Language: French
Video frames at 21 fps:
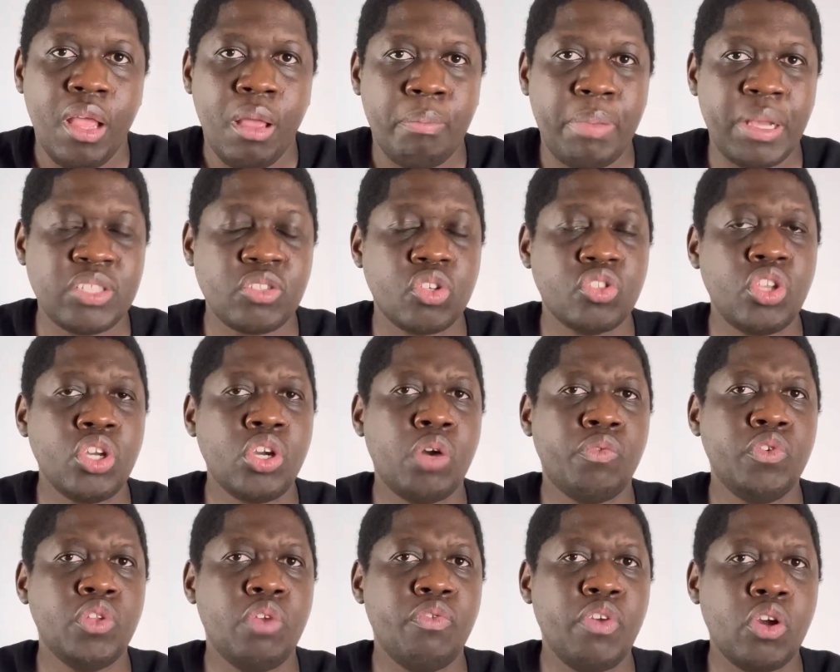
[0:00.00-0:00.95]
Parce que ce que
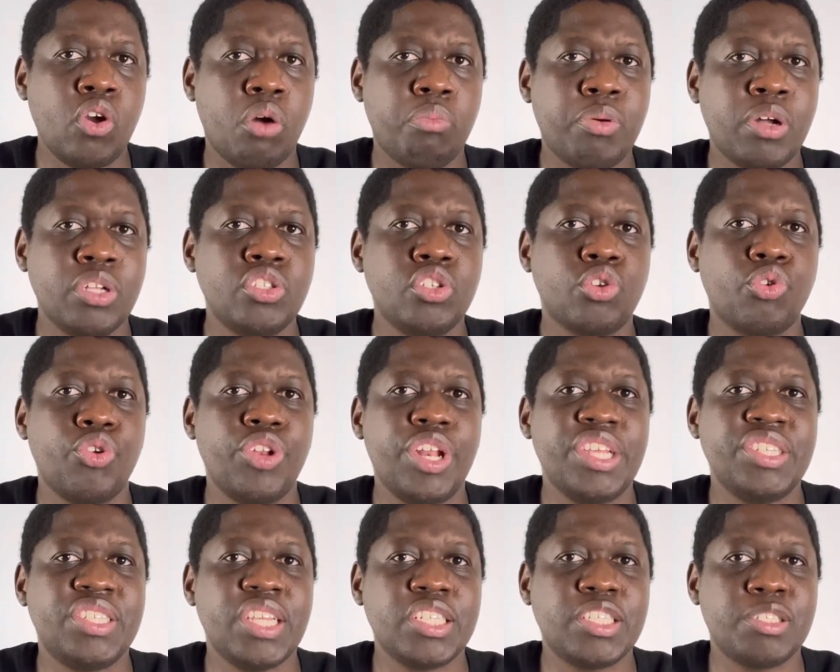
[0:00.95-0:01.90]
vous devez comprendre, c'est que
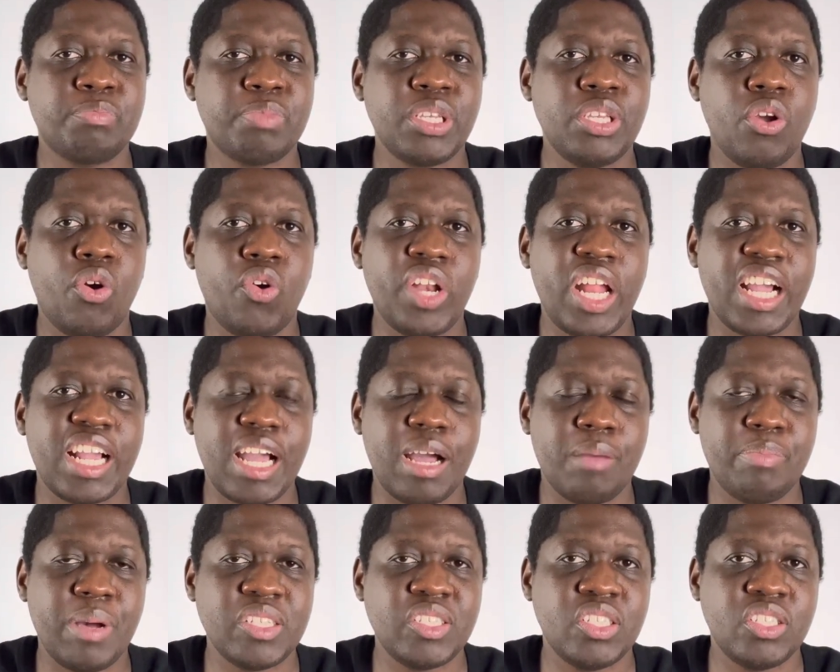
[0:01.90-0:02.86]
les esprits ont la
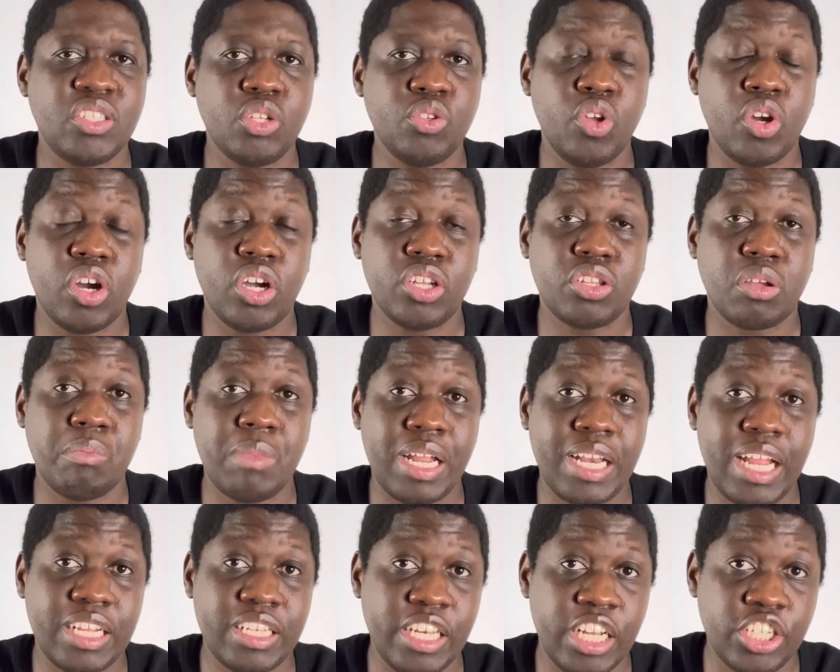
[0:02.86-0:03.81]
capacité de rendre
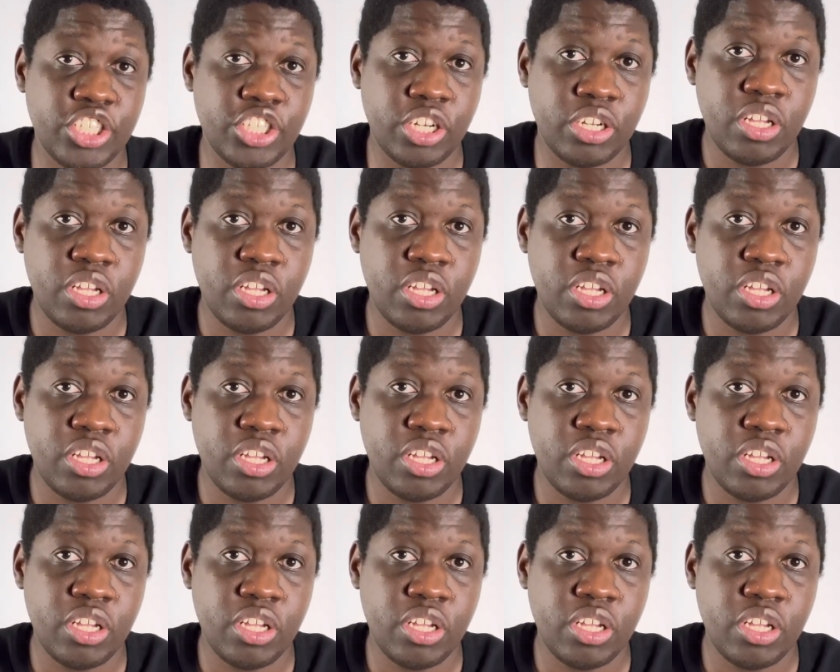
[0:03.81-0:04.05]
malades les gens.